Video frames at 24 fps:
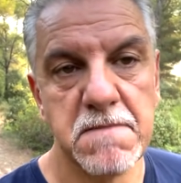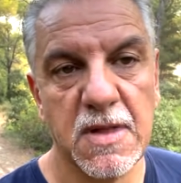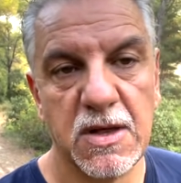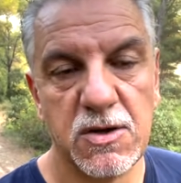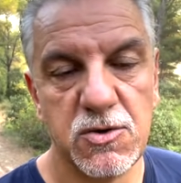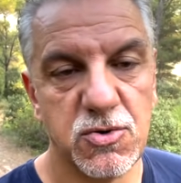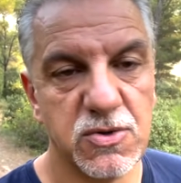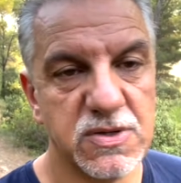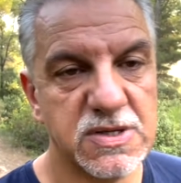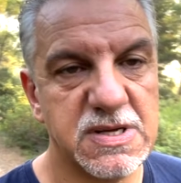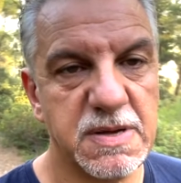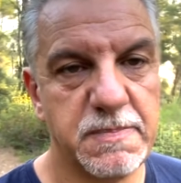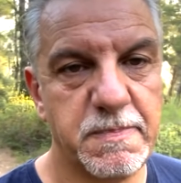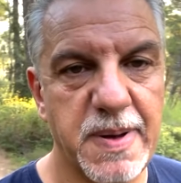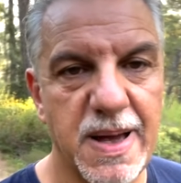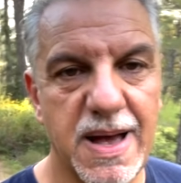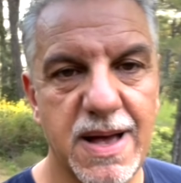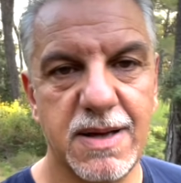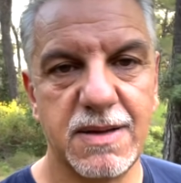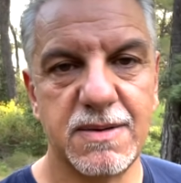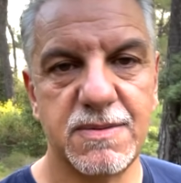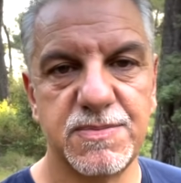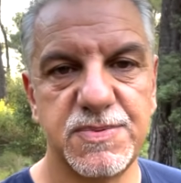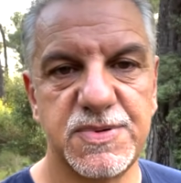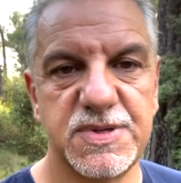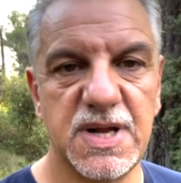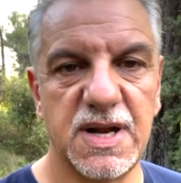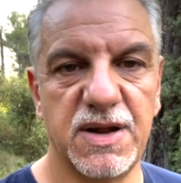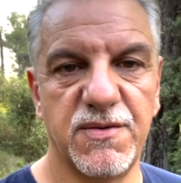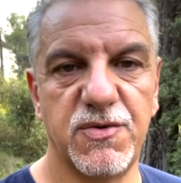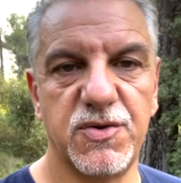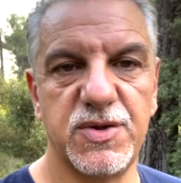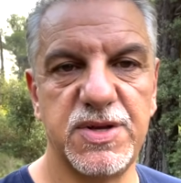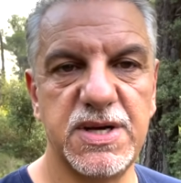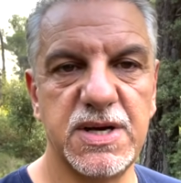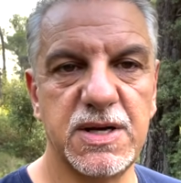je ne sais pas, c'est
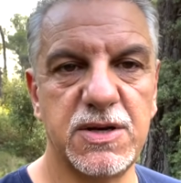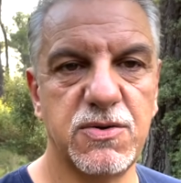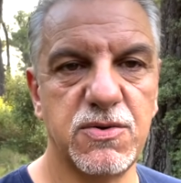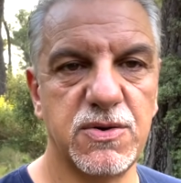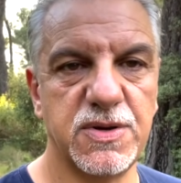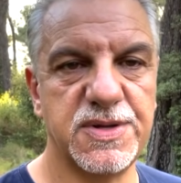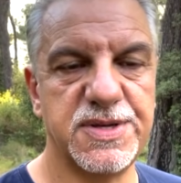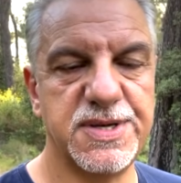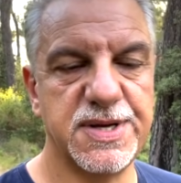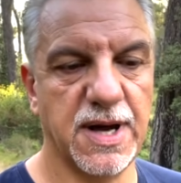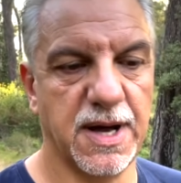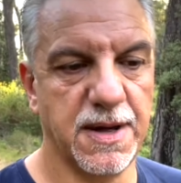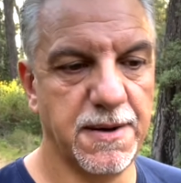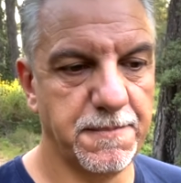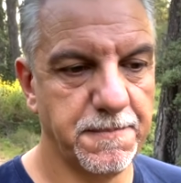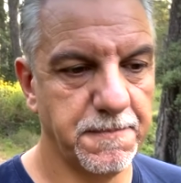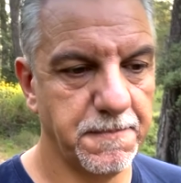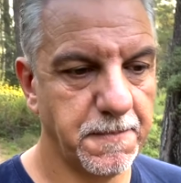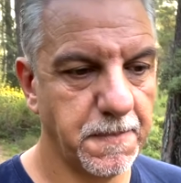l'avenir qui le dira.